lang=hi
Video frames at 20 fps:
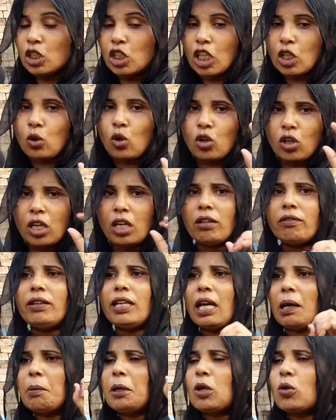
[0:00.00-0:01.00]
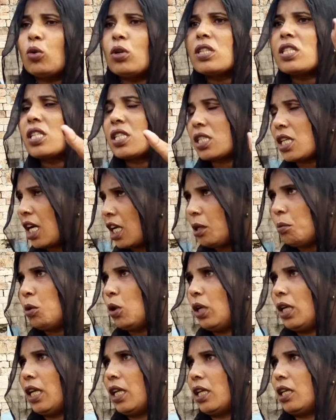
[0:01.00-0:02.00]
देखो कड़वी है बिल्कुल सच्चाई
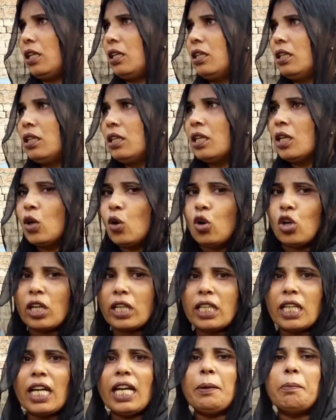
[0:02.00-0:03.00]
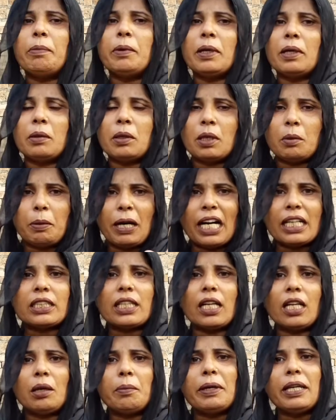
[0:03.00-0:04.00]
बोलेंगे और ये बात
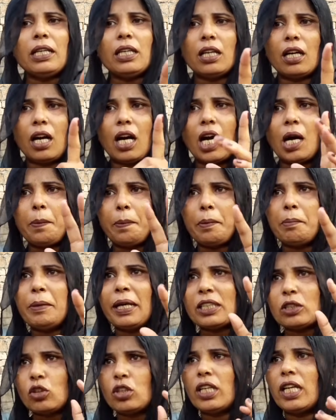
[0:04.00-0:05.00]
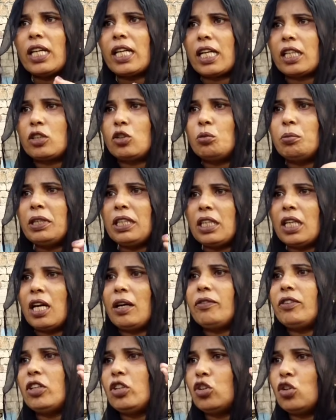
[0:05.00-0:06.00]
है ना भाई आप मैं तो ये कहती हूँ भाई
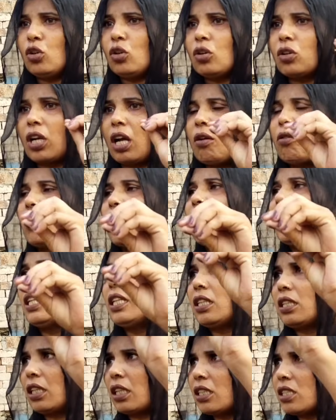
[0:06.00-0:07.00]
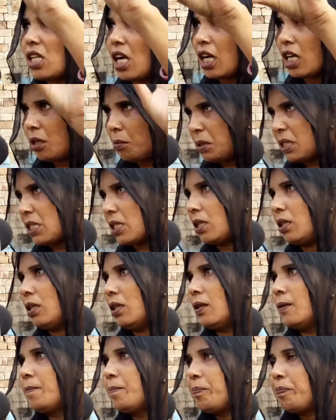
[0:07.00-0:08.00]
यह वीडियो राहुल गांधी तक जानी भी
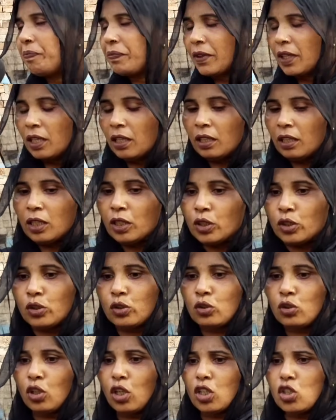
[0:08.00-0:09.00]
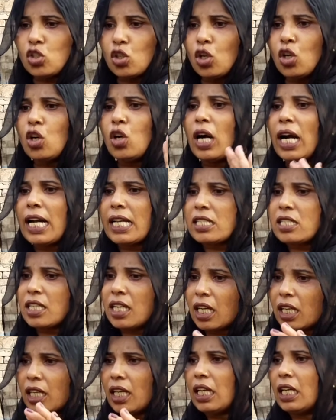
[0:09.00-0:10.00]
चाहिए तो जो आज
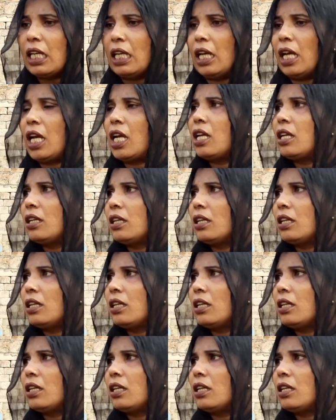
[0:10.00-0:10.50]
ये कर रहे हैं